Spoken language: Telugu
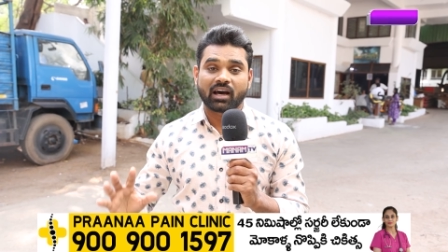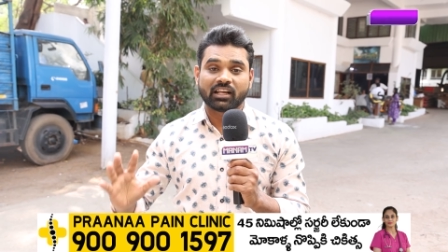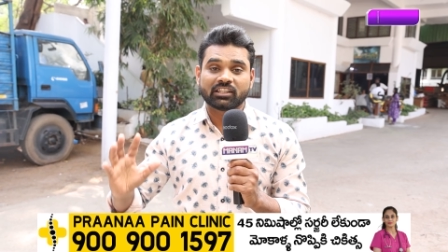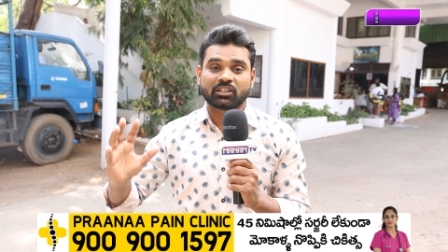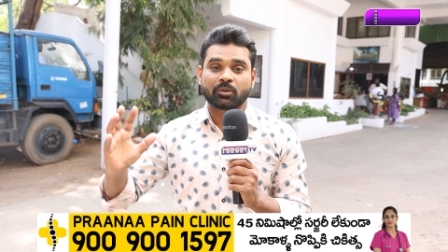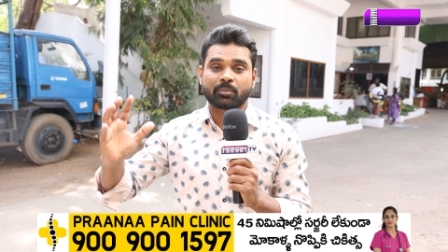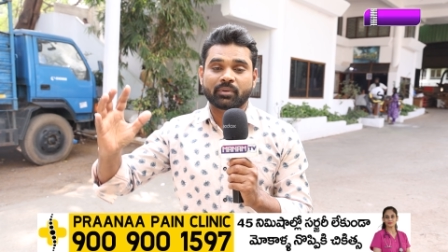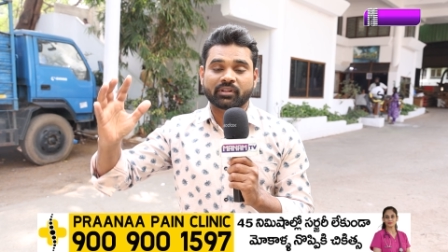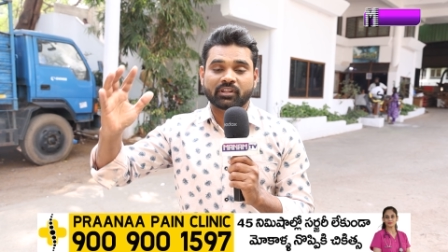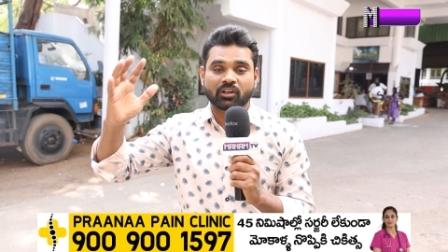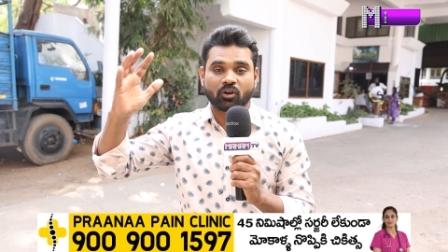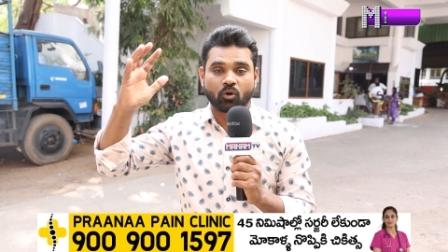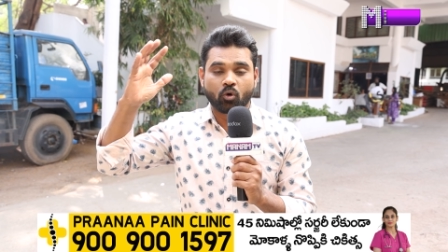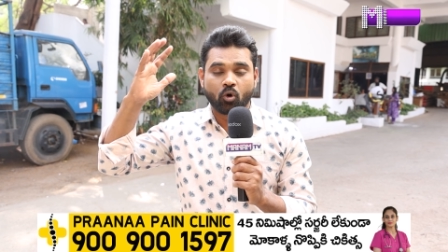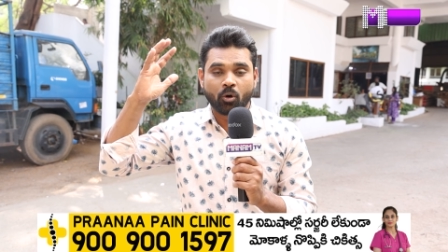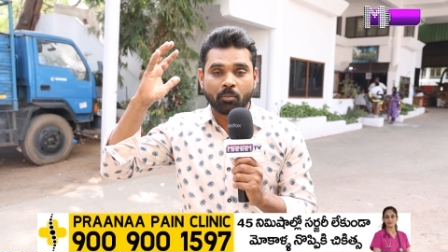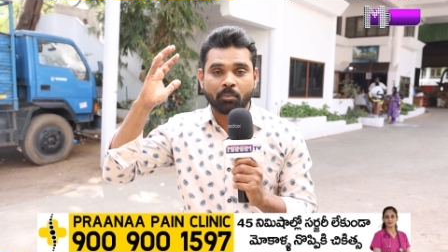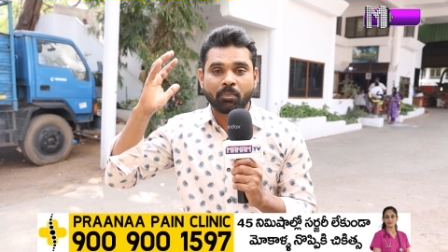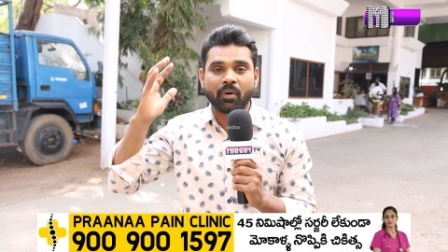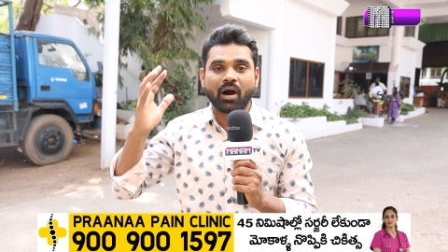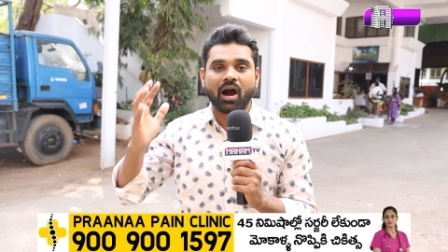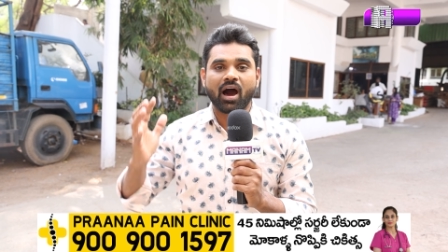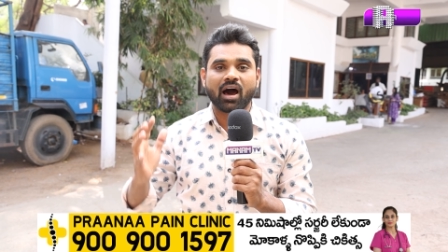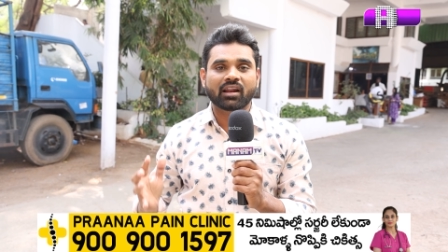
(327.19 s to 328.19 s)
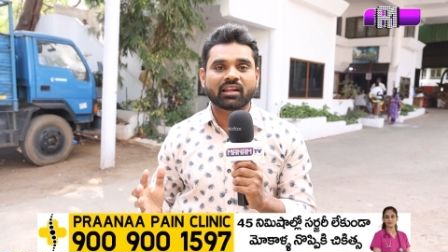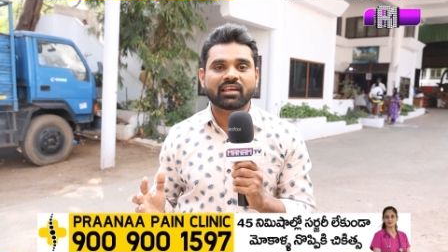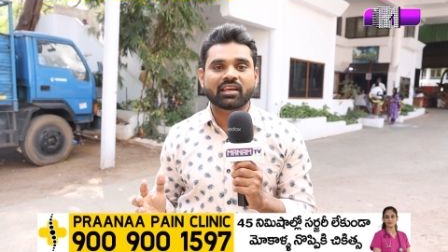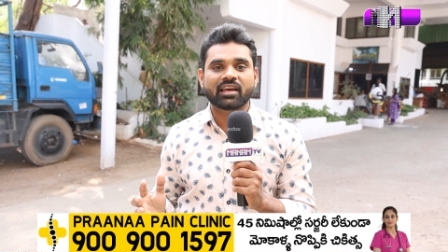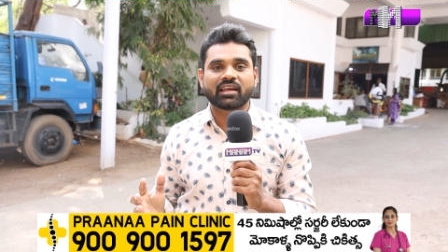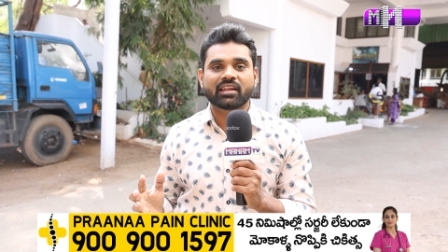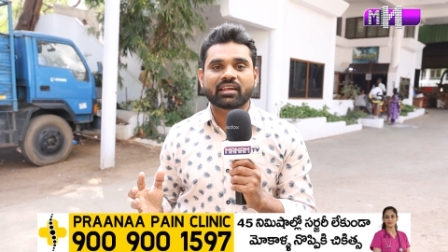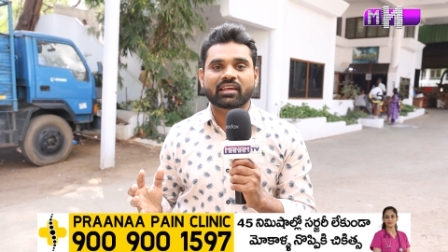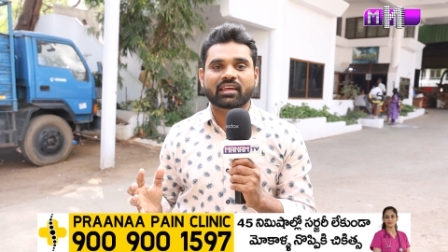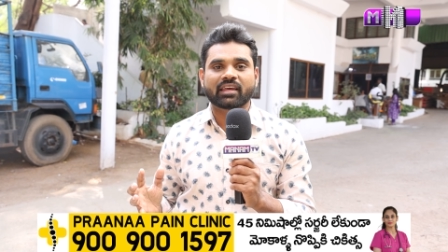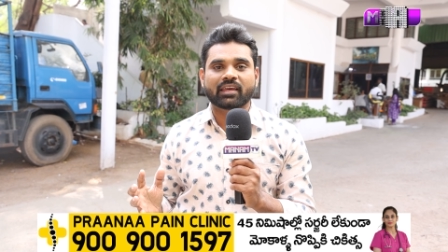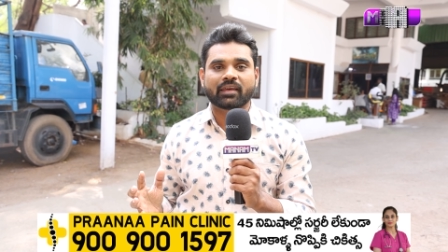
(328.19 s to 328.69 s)
అంత పెద్ద గొప్ప
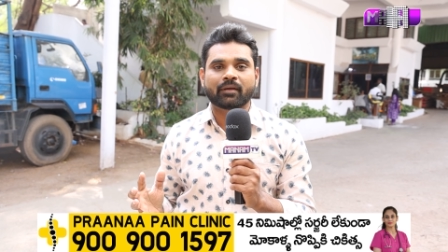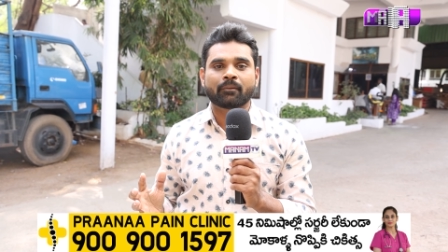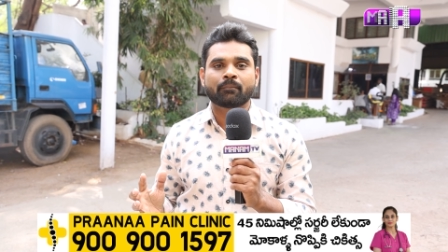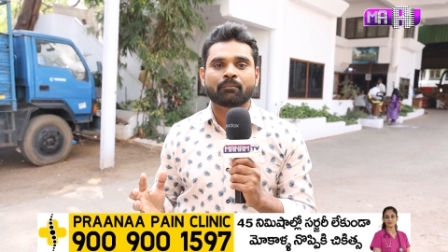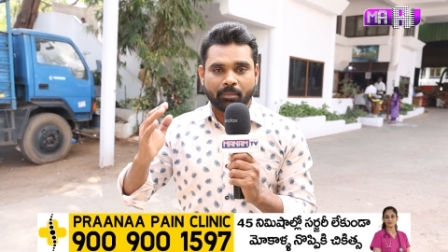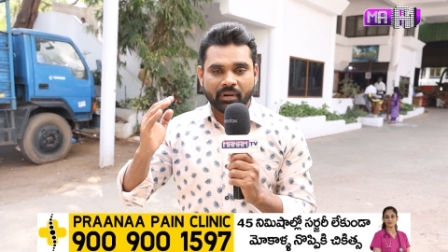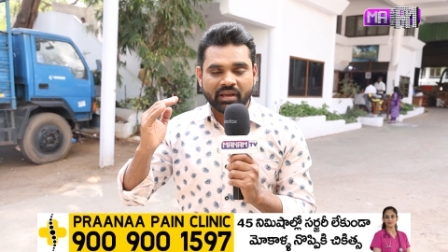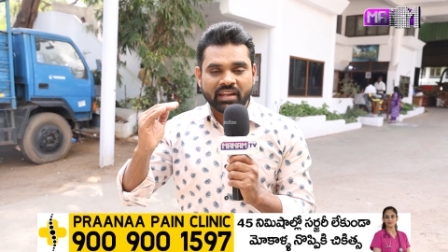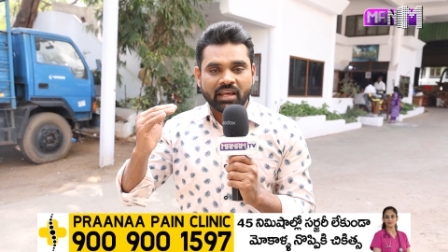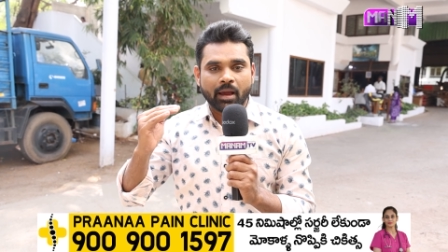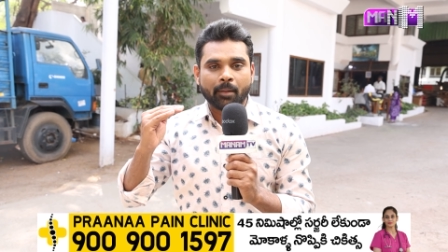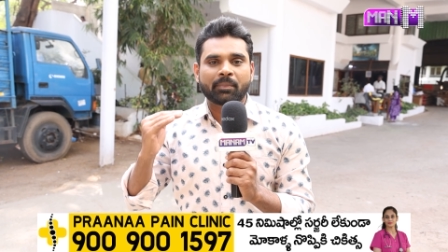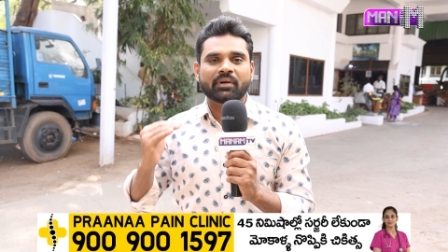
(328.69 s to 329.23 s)
ఆలయానికి పని